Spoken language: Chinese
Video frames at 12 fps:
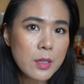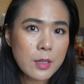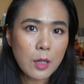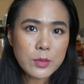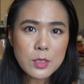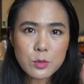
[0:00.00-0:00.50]
然
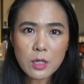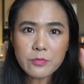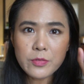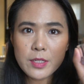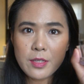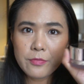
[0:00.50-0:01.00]
后定妆
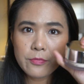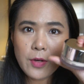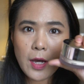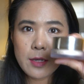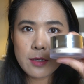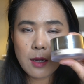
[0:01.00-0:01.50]
粉也
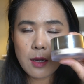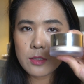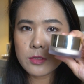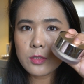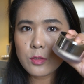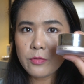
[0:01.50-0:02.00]
泛呀，
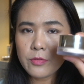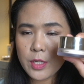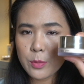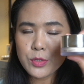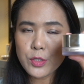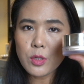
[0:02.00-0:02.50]
定妆粉也
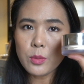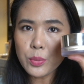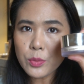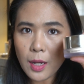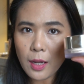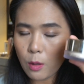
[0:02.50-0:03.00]
不是说
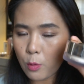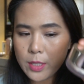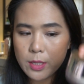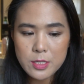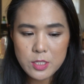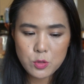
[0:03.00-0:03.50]
不好，我也
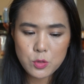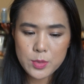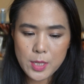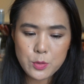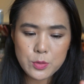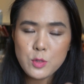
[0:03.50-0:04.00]
可以继续用
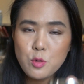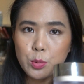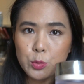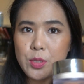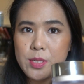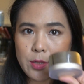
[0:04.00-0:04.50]
下去，但是我不
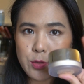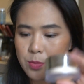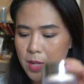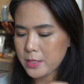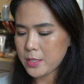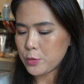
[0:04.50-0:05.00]
推荐去
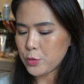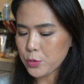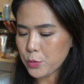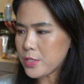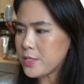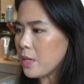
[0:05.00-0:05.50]
买这个。就是从
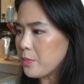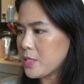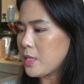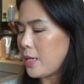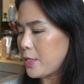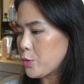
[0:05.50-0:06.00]
性价比
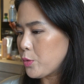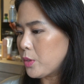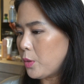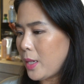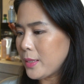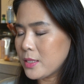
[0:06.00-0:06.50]
上来说的
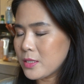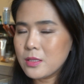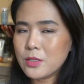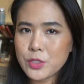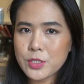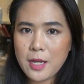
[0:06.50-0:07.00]
话，它真的
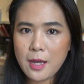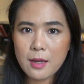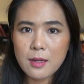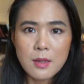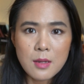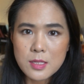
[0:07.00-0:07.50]
是差
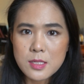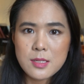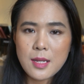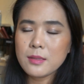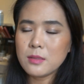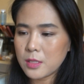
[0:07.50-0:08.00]
其
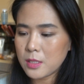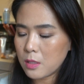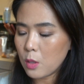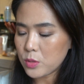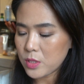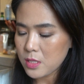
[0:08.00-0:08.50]
他的这一个
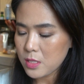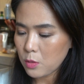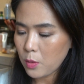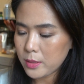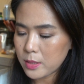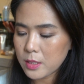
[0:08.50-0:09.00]
我自己喜
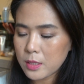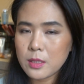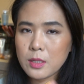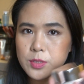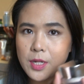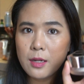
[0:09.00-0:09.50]
欢的这一个
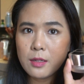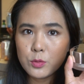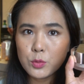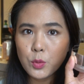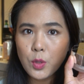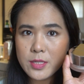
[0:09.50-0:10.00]
要差很
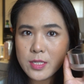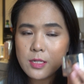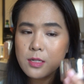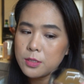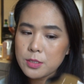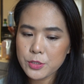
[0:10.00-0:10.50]
多，啊，七
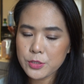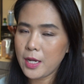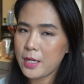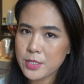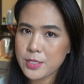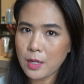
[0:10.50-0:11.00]
克真的是
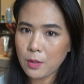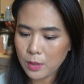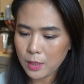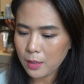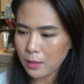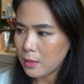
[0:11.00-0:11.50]
太少了
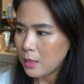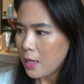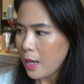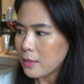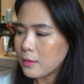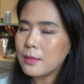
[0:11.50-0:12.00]

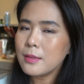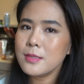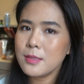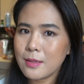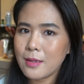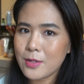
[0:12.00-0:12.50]
啊！I l o a e t
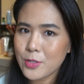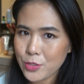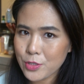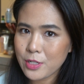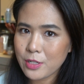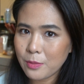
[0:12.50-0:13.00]
s 应该十
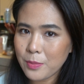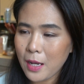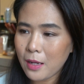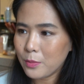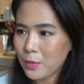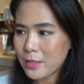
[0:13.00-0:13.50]
克
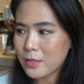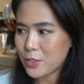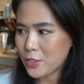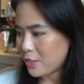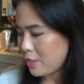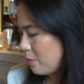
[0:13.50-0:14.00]
吧，哎，
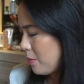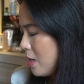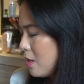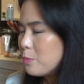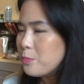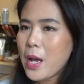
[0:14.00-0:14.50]
十克吧，
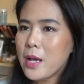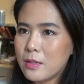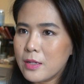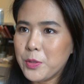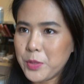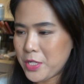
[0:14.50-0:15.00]
八
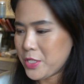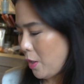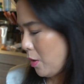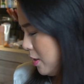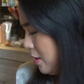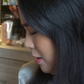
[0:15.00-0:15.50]
克有点少，